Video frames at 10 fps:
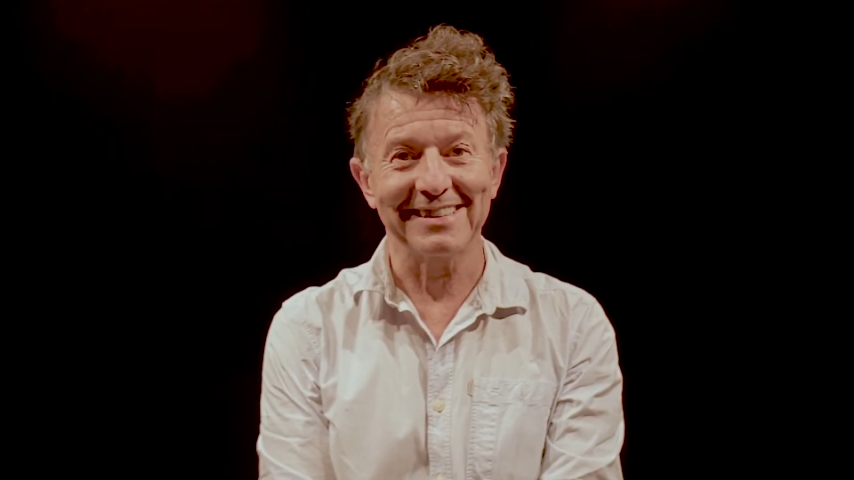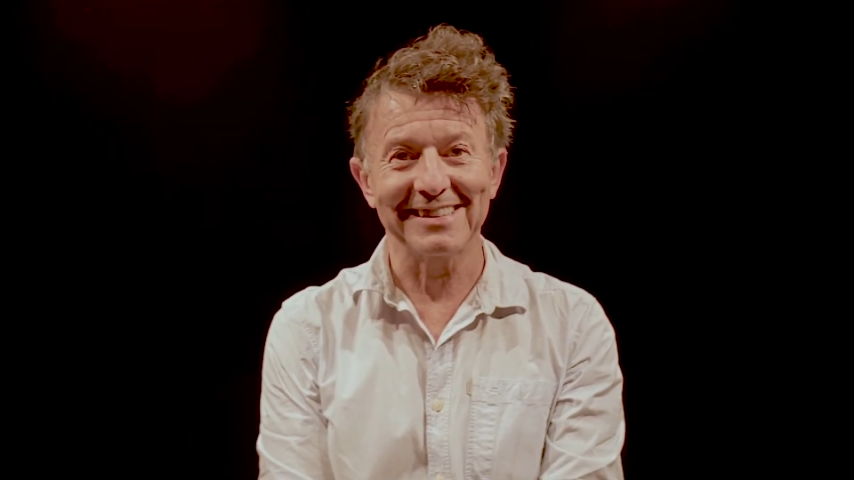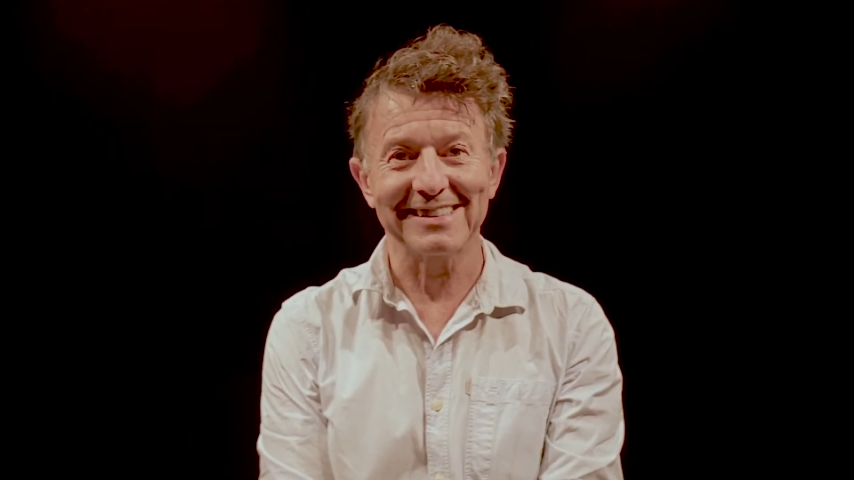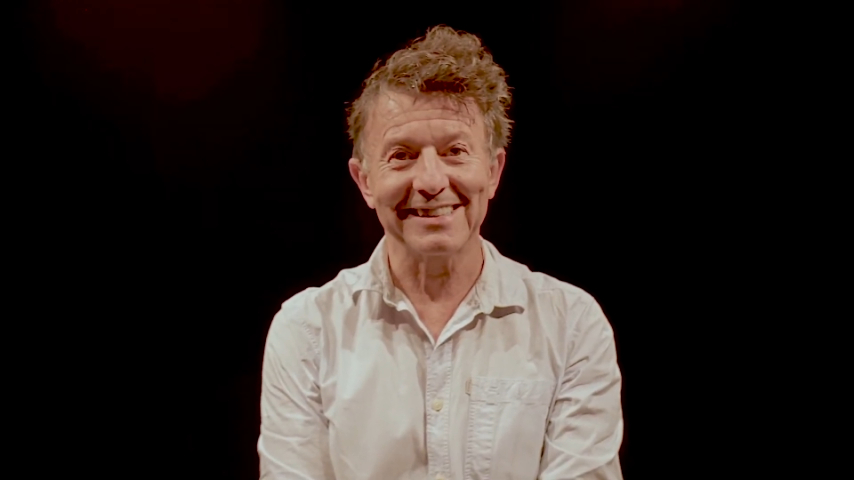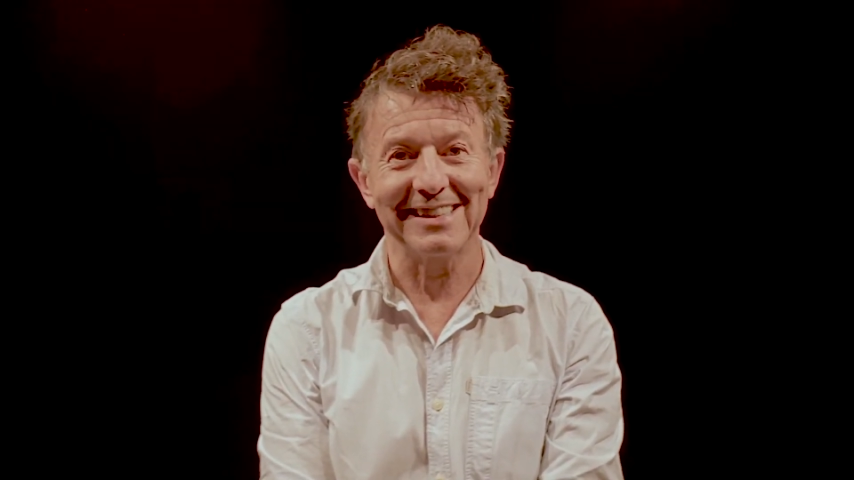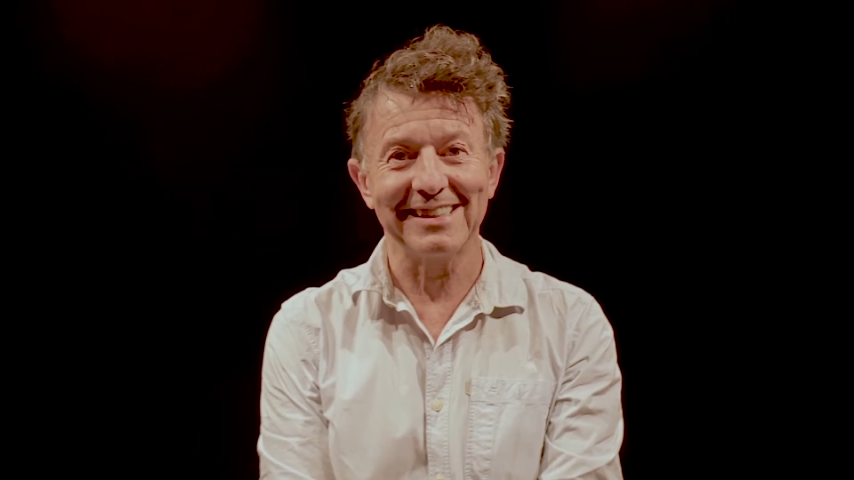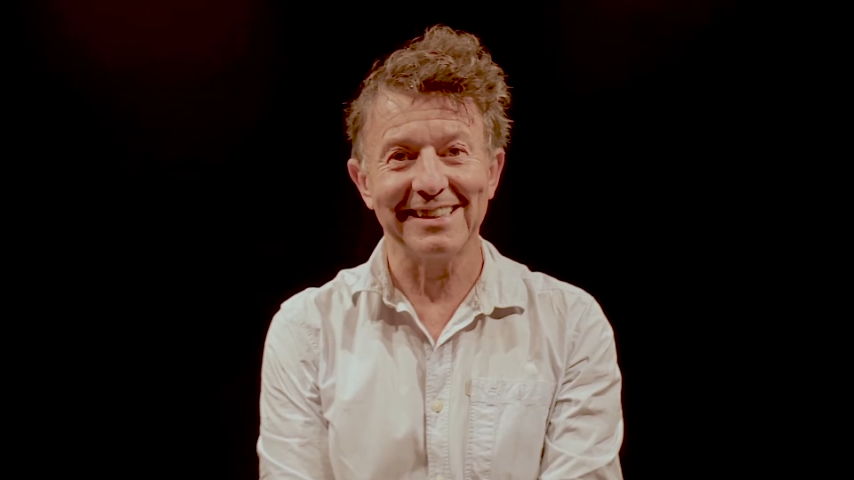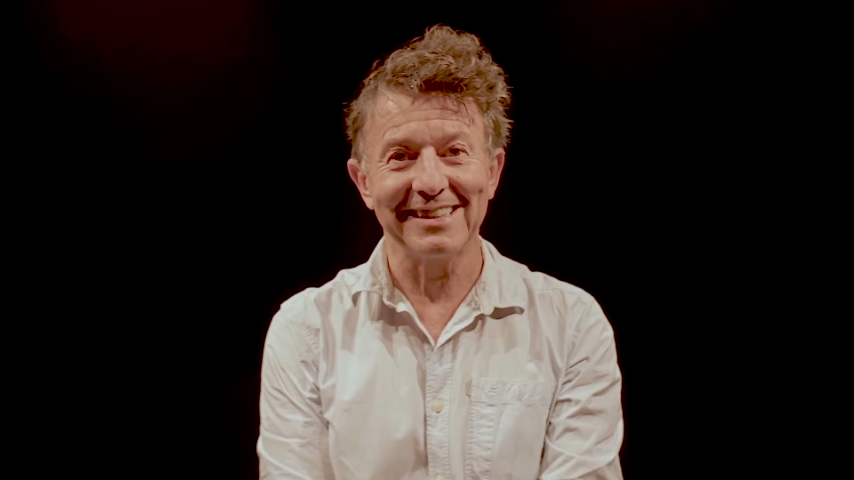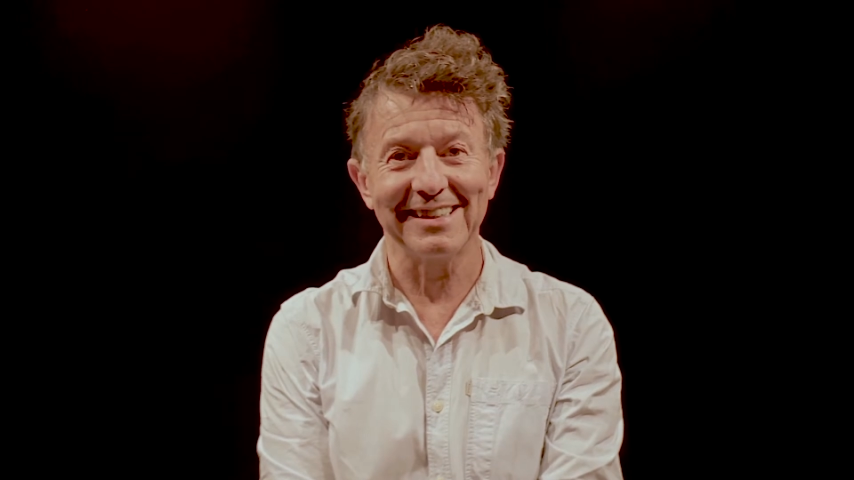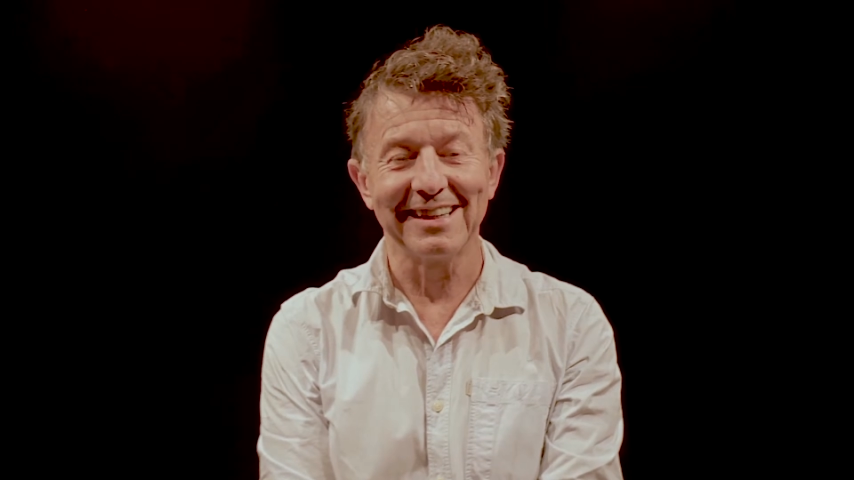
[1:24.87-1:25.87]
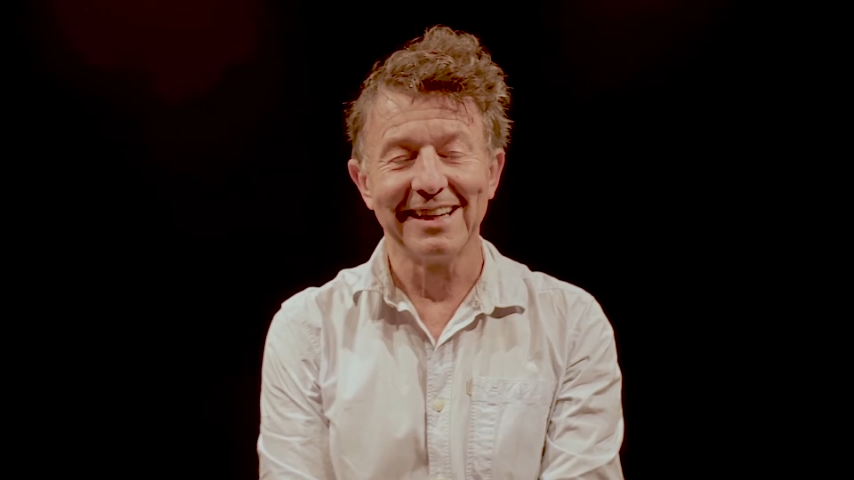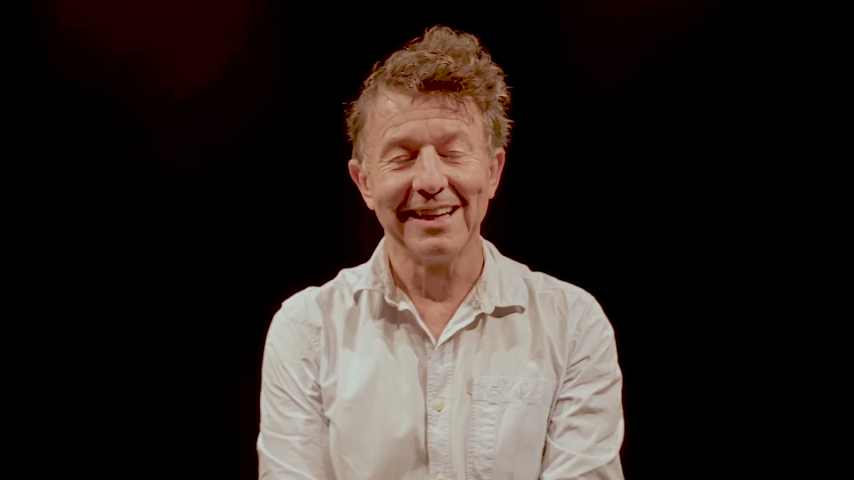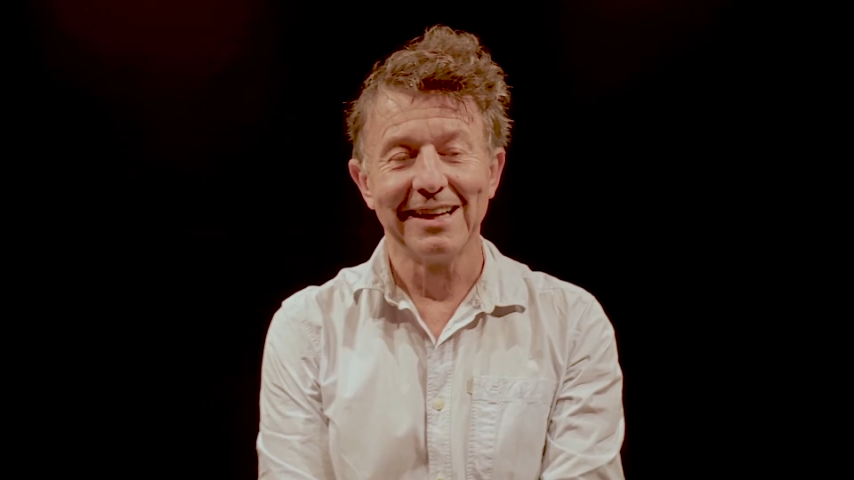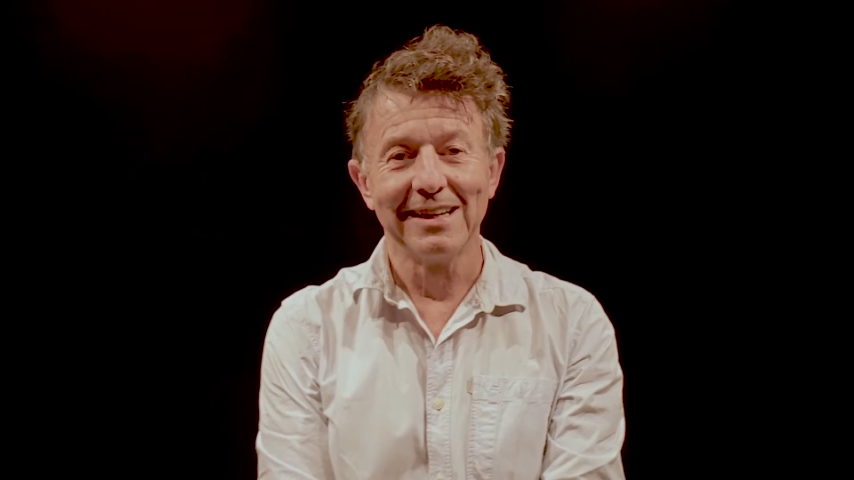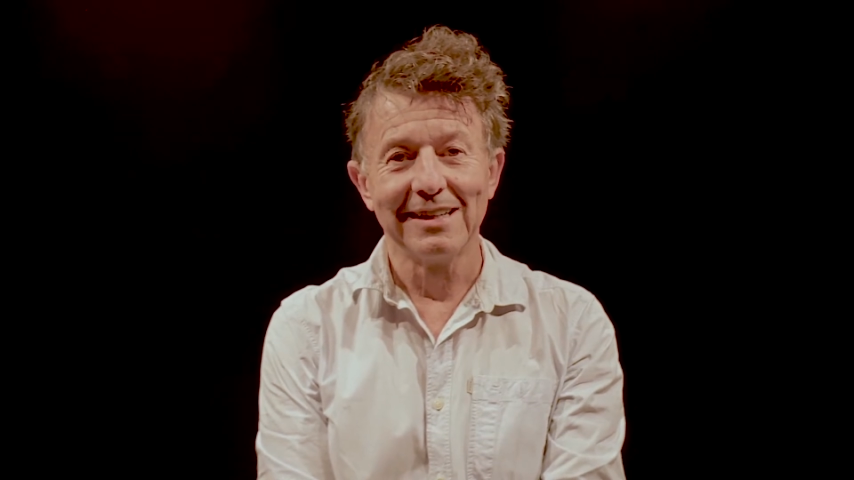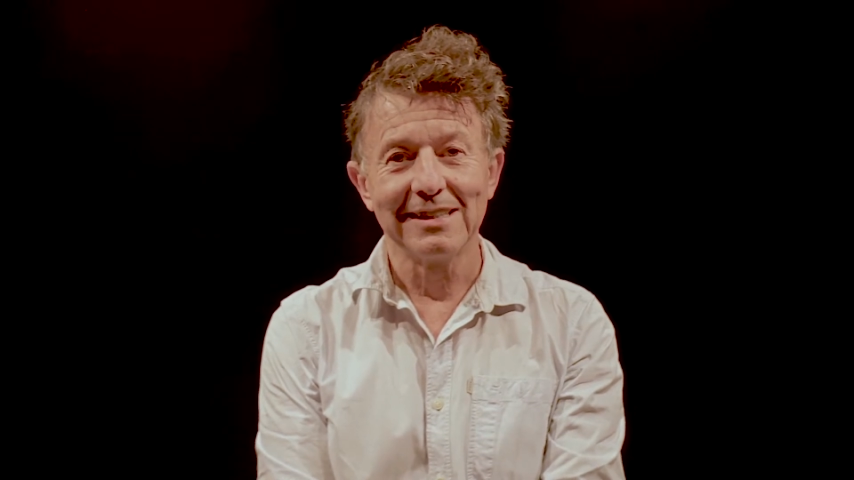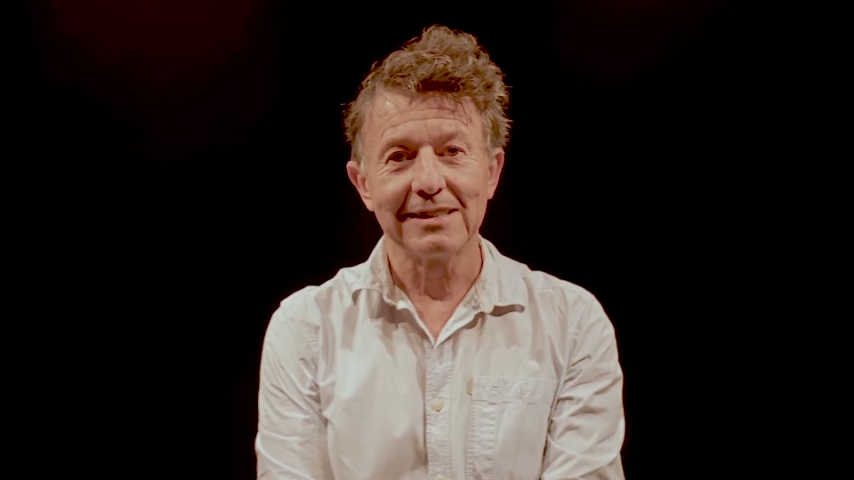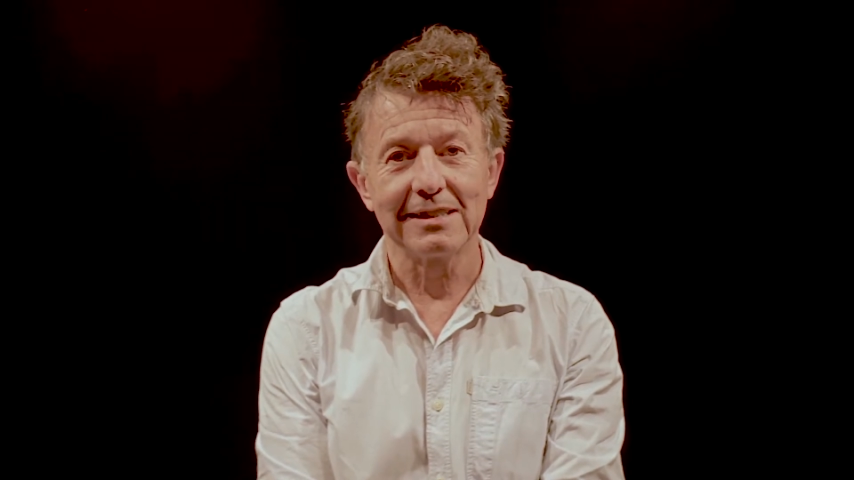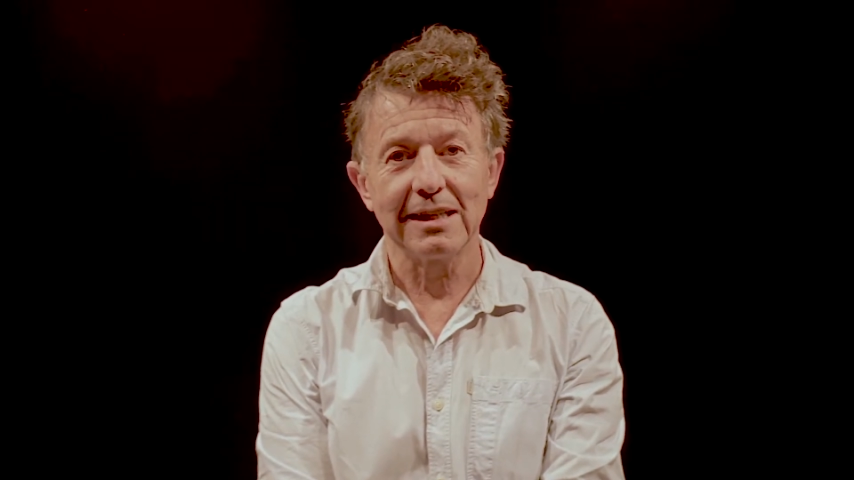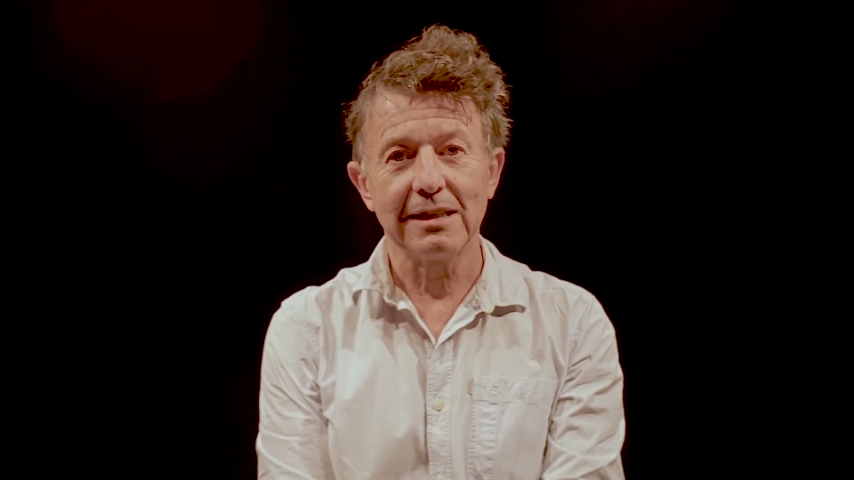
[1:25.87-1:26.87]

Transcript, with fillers: C'est. Euh, c'est